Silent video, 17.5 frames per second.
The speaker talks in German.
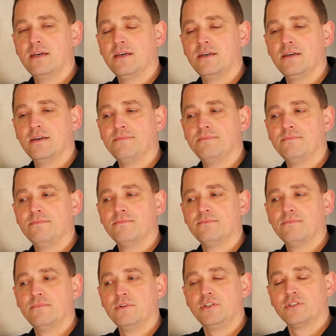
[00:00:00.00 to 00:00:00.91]

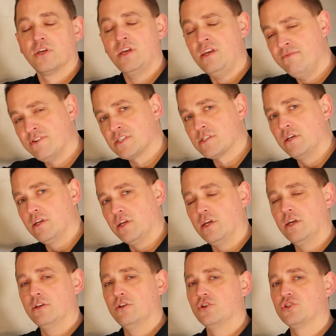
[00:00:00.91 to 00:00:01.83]
Ähm,
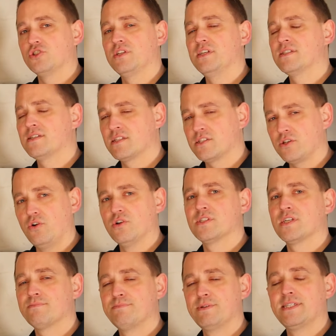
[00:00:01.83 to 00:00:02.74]
trinkwasserhygienisch ist das
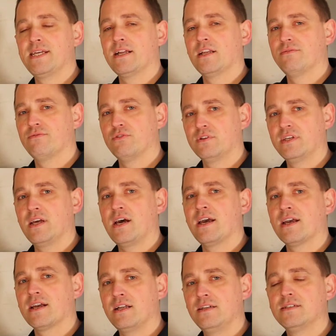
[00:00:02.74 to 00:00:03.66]
äußerst bedenklich, von
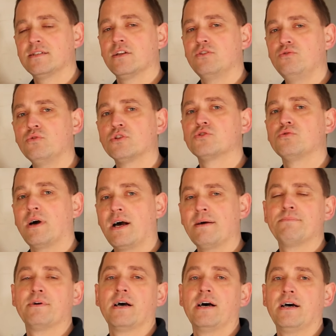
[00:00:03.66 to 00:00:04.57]
daher kann ich da nur zu
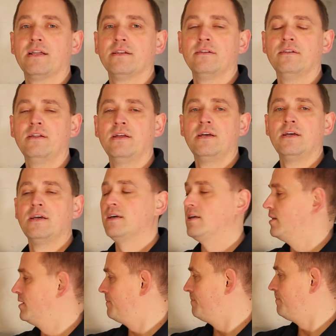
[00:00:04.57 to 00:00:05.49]
abraten.
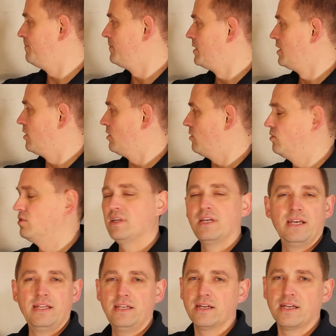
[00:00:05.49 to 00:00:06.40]
Ähm, und
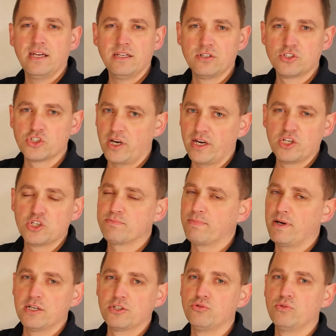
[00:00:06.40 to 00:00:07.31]
energetisch
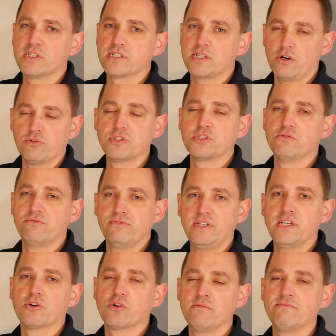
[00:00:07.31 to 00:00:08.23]
einsparen tut das auch nicht so
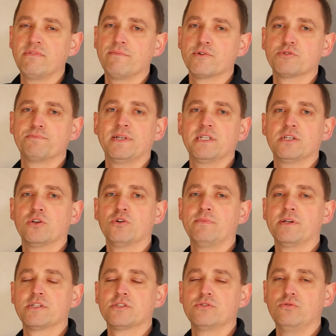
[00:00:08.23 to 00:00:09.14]
viel. Da kommen wir aber später
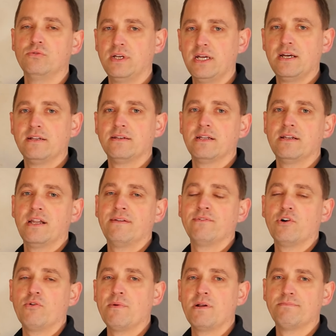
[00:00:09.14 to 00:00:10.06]
nochmal zu, dann
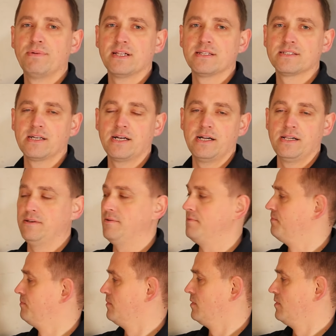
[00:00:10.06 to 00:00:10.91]
nennen wir auch mal ein paar Zahlen.